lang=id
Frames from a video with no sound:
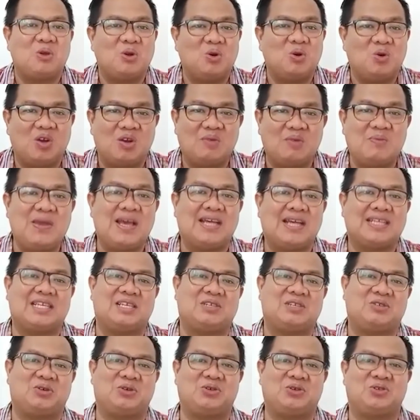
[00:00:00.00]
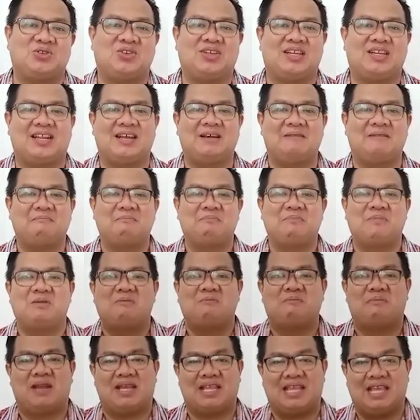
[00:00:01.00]
Luar biasa saudara-saudara.
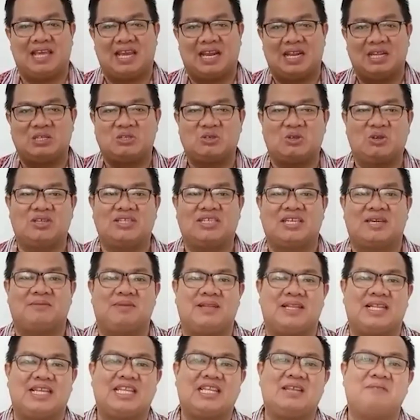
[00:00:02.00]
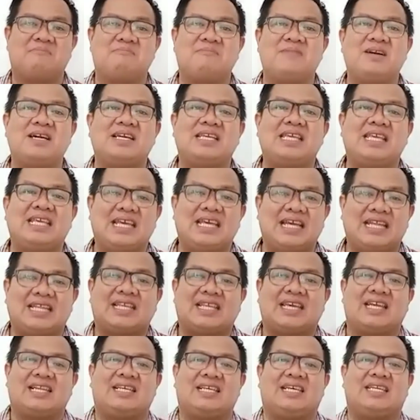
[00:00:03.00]
Pelajaran sekolah sahabat kita
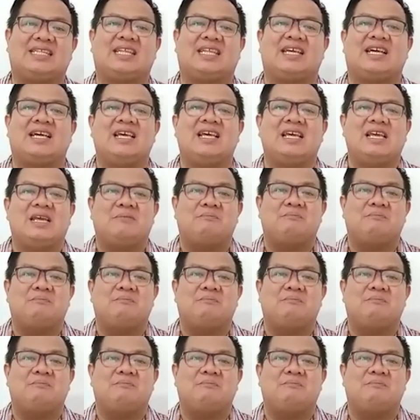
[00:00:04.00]
mengingatkan kita